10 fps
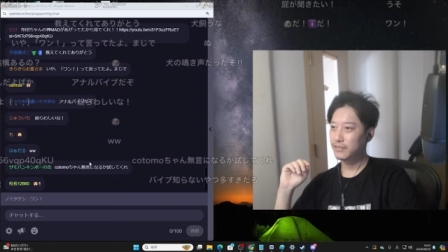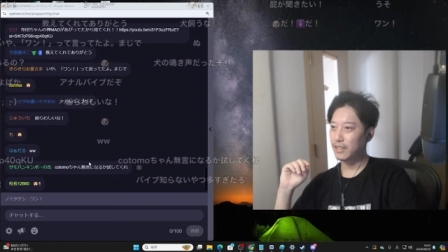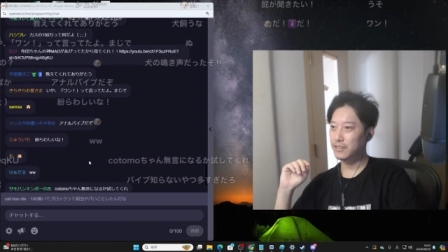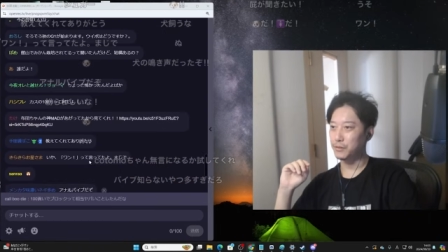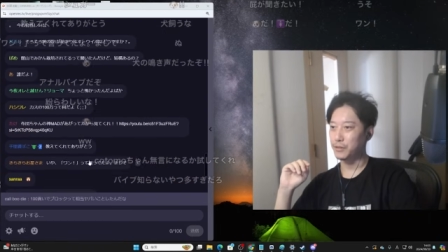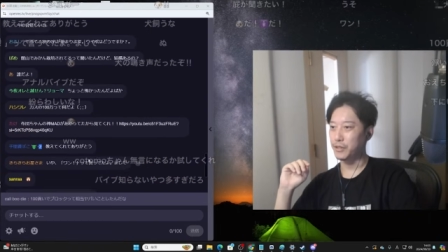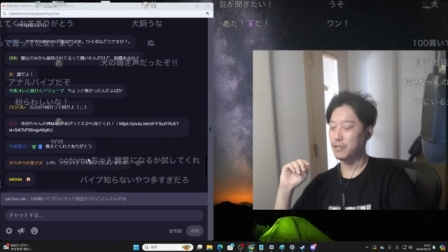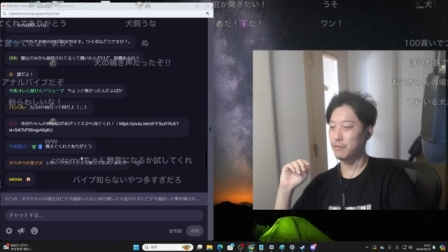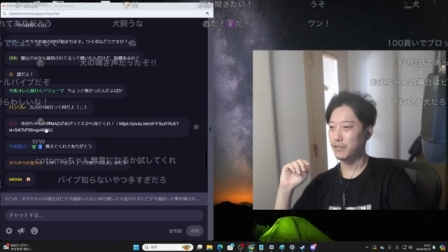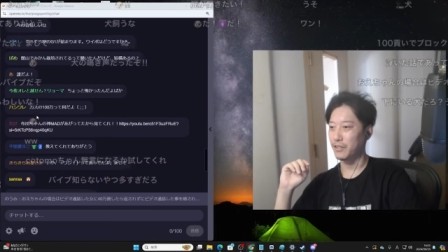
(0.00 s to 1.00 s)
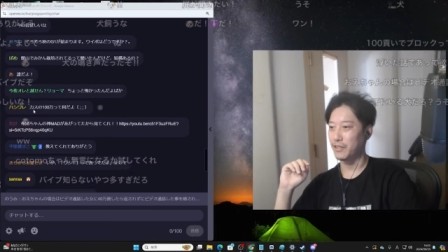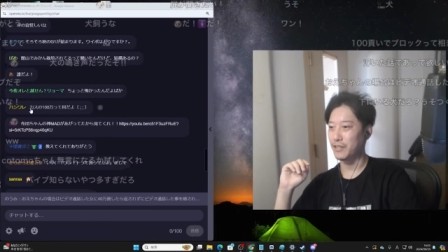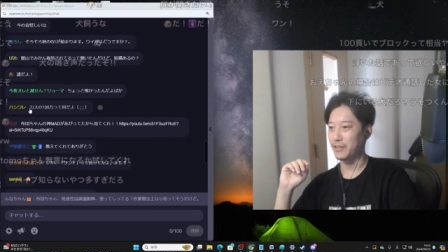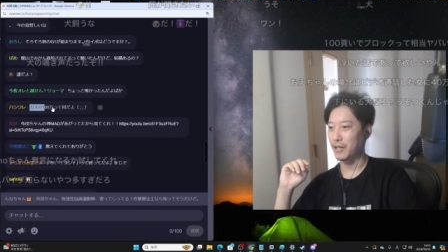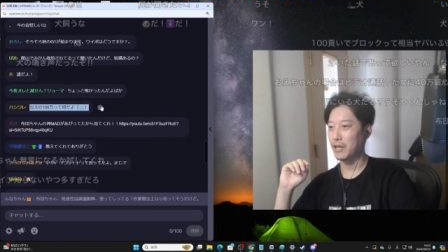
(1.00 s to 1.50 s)
ハスの100万ってな
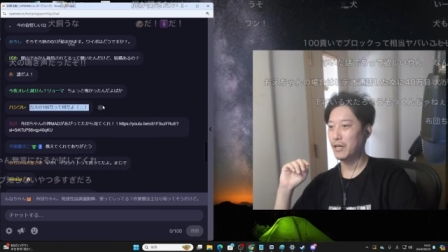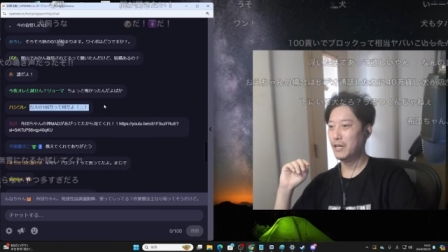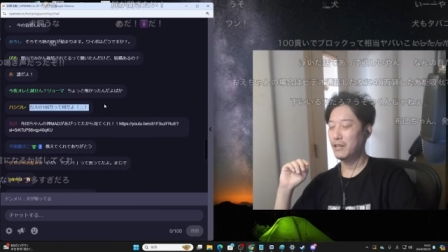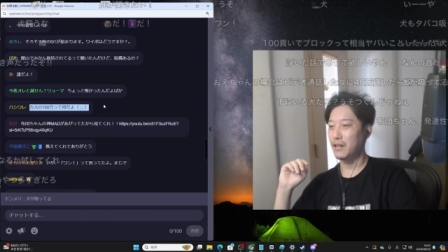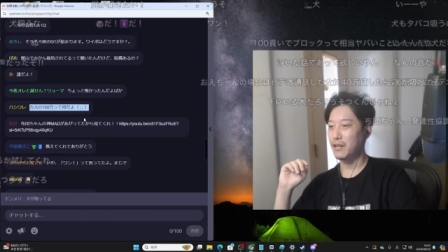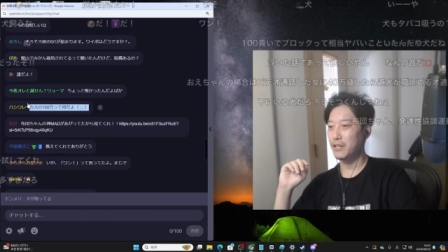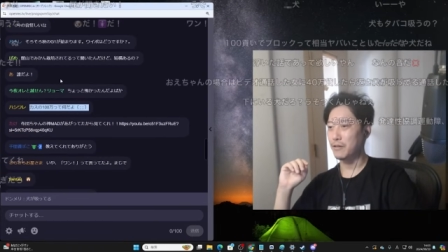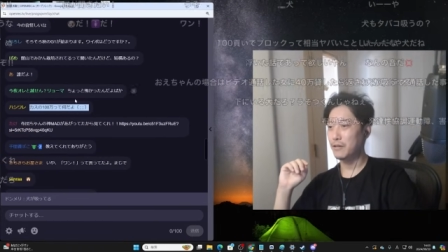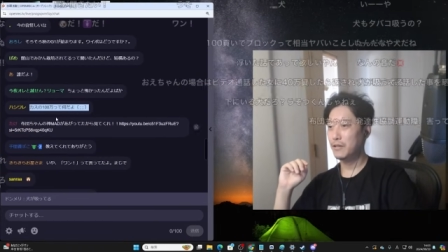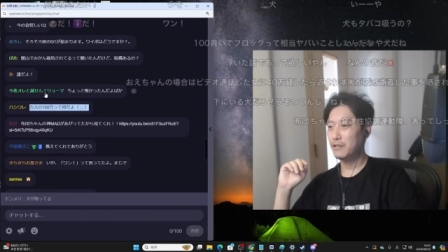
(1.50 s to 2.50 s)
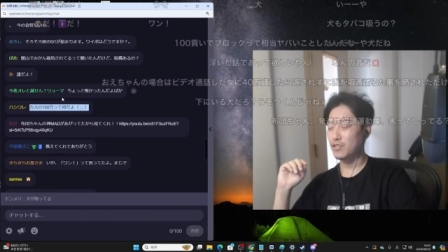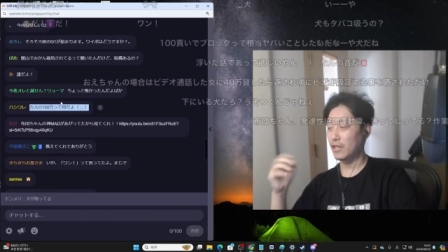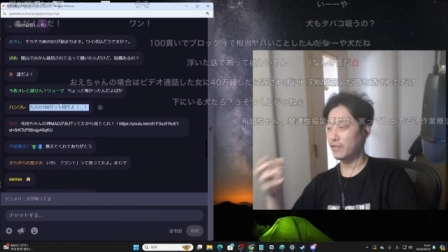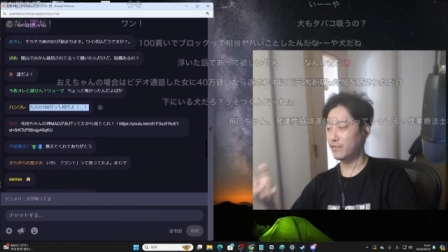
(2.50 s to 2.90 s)
んでだからあれだよ使っ